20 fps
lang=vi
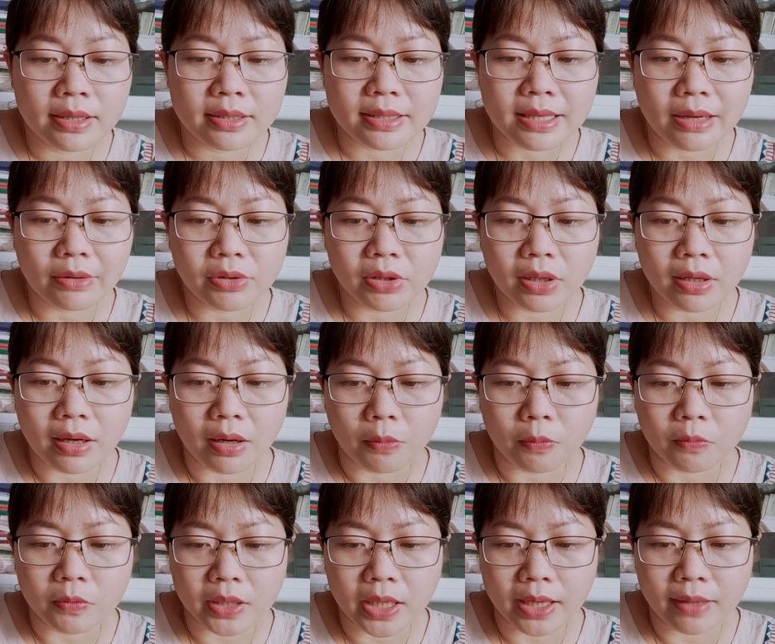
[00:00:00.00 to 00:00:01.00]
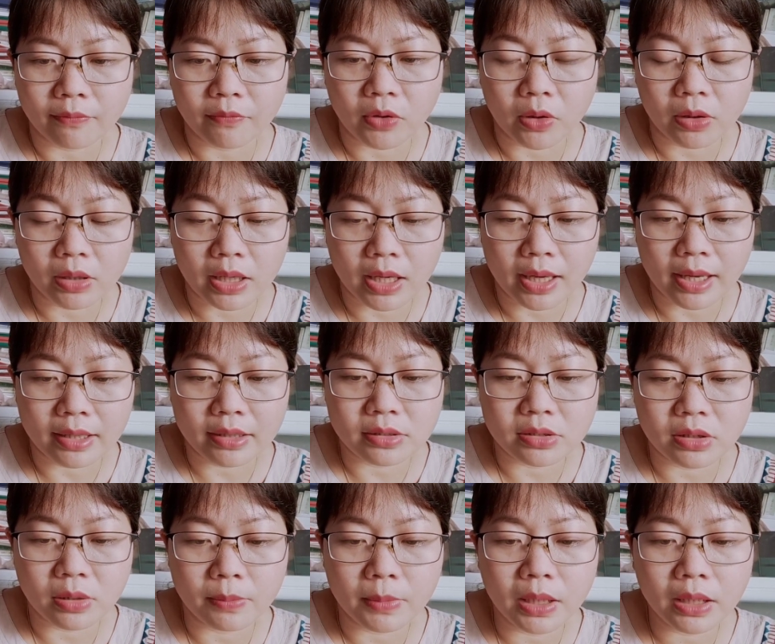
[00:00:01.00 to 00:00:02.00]
sao cho học rèn võ nghệ,
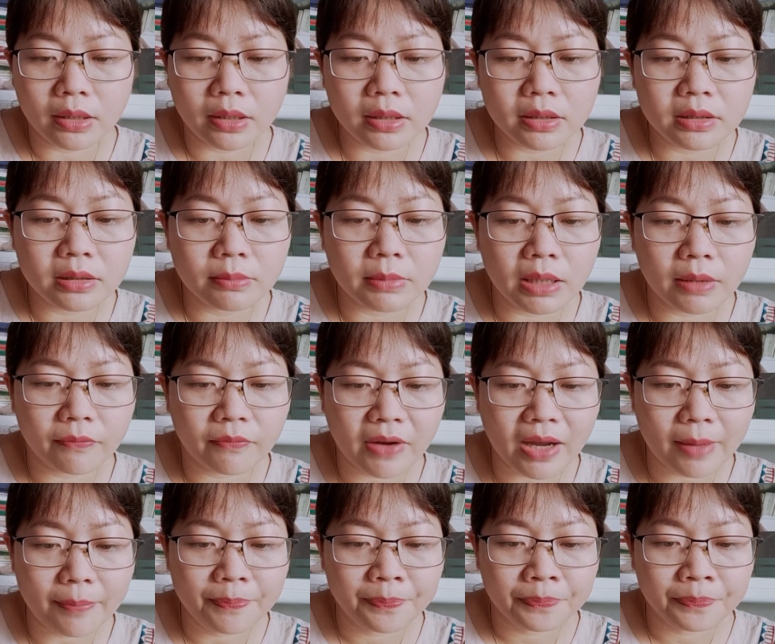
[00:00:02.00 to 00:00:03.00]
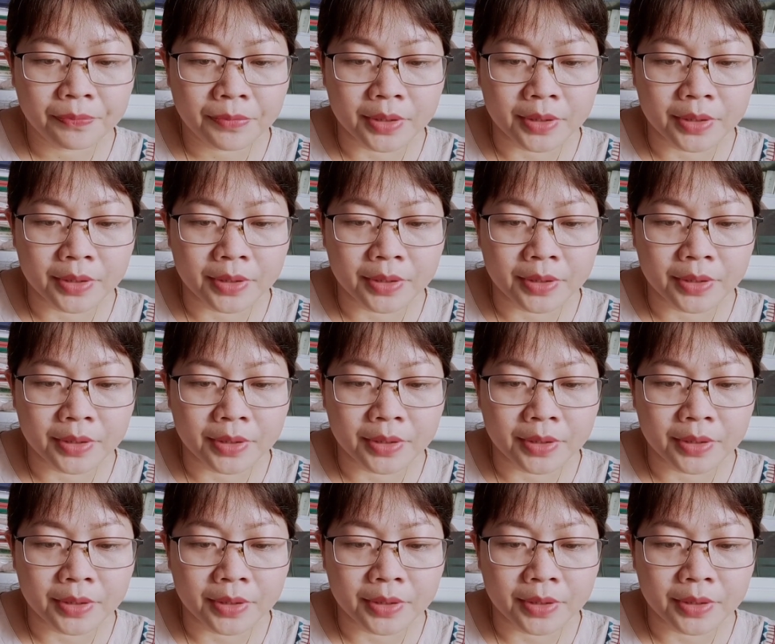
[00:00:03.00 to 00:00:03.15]
rồi binh thư, binh pháp.